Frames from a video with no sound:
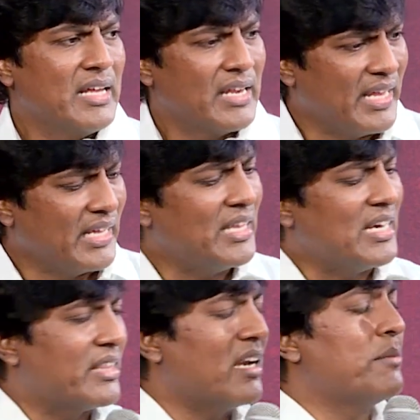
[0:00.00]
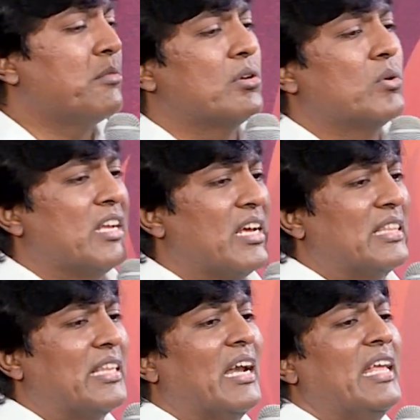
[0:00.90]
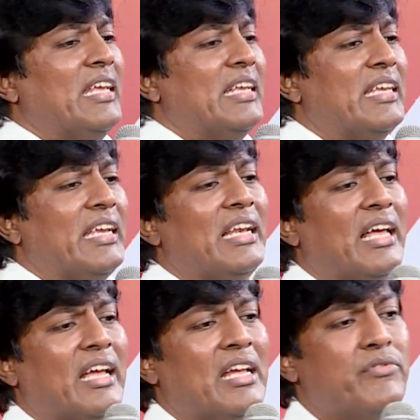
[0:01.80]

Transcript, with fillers: இல்லை எந்த இடத்துல நம்மளுடைய தலை கீழே